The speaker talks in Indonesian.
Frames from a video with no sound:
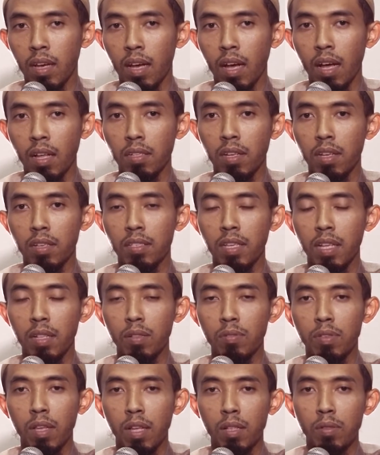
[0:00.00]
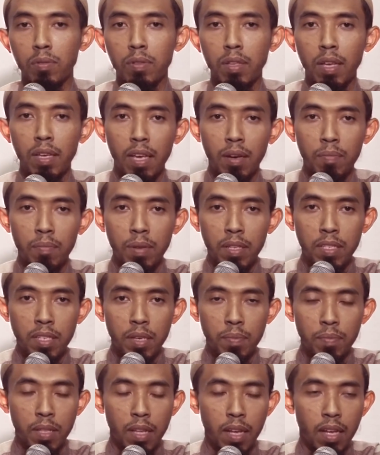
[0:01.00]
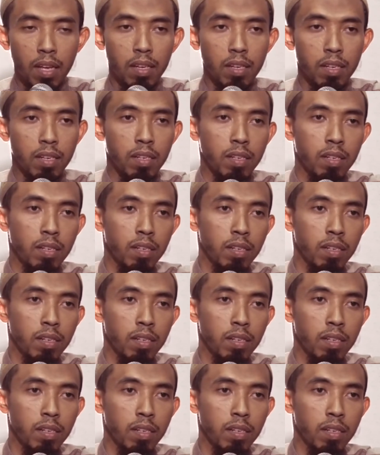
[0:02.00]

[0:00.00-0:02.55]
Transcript: Allah satu-satunya yang mencipta,